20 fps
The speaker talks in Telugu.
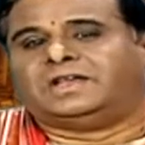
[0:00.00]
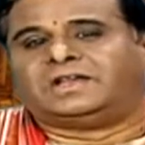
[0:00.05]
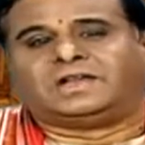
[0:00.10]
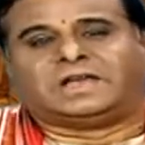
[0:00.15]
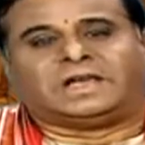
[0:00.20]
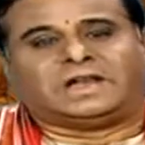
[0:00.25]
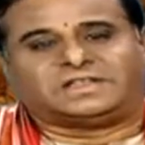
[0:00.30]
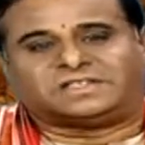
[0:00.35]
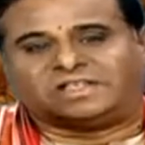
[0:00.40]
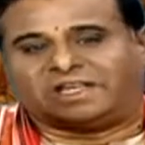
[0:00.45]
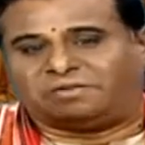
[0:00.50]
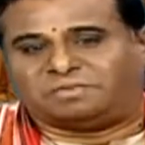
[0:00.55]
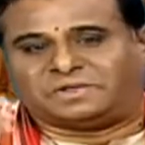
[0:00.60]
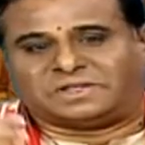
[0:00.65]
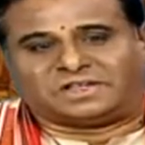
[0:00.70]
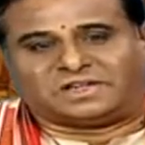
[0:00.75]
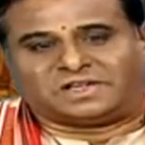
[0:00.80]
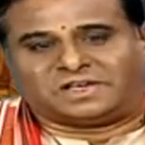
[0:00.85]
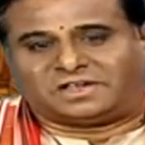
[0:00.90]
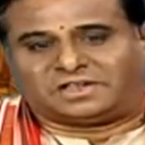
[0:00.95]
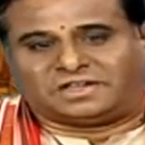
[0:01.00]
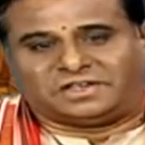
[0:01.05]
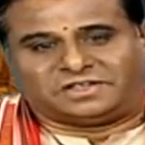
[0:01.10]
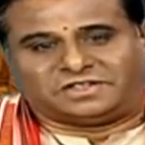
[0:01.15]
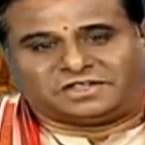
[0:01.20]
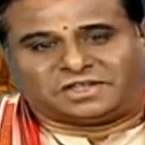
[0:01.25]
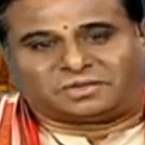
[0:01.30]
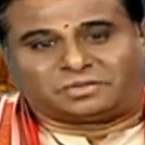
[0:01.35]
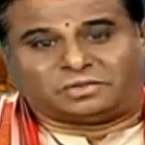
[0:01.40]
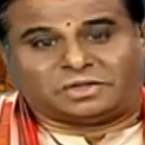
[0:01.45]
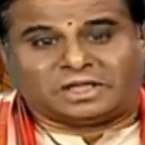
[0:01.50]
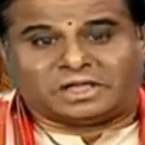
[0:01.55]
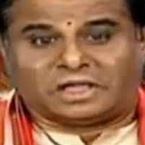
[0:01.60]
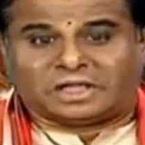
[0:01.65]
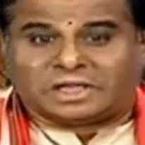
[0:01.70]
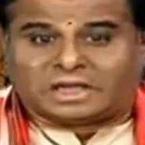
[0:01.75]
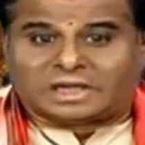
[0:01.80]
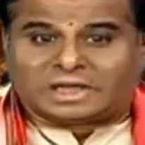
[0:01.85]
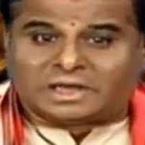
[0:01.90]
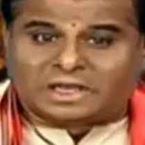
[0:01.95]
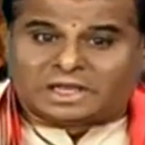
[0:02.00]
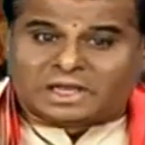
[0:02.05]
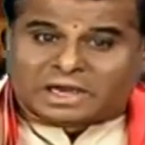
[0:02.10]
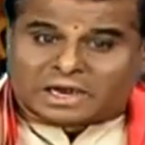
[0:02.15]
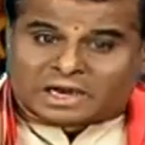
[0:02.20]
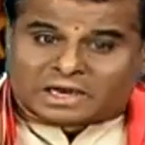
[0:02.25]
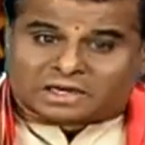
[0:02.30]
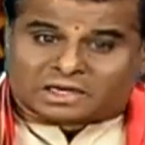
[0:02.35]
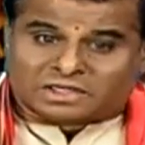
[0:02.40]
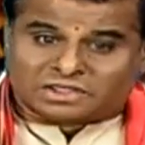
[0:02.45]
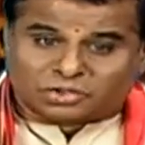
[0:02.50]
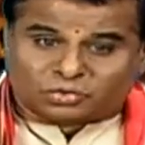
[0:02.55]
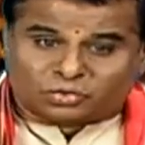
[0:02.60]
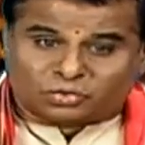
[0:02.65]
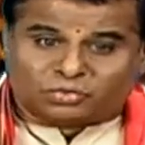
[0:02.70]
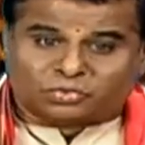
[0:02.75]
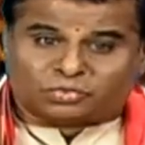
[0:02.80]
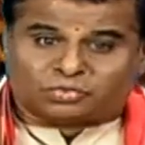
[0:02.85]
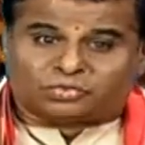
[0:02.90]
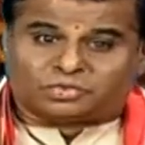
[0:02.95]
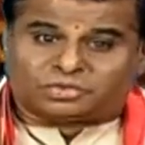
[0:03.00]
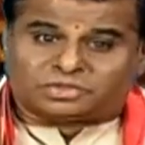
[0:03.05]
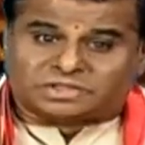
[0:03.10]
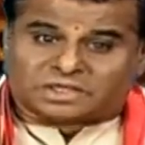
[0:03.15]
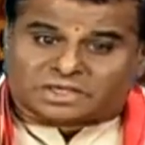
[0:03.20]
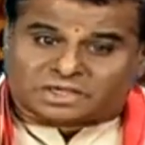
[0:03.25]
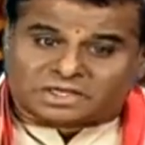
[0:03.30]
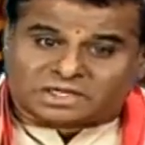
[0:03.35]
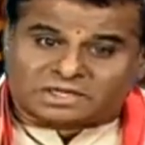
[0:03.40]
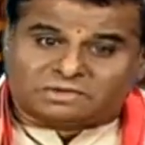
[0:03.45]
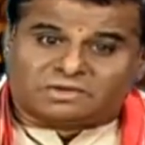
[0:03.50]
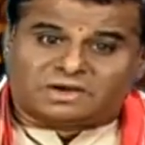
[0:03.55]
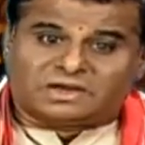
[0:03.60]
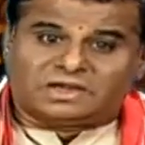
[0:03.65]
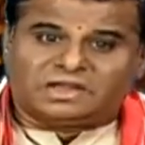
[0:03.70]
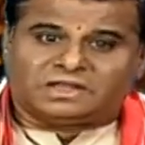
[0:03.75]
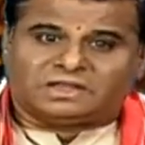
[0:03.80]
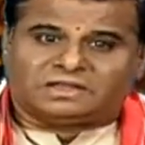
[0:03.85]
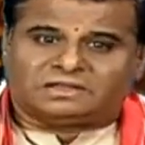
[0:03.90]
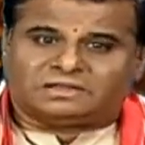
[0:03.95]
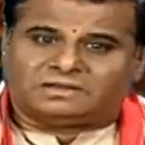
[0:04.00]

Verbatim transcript: అలసాని పెద్దన గారికి ఇచ్చారు అలా ఆ రజకుడు చాకలవాడిని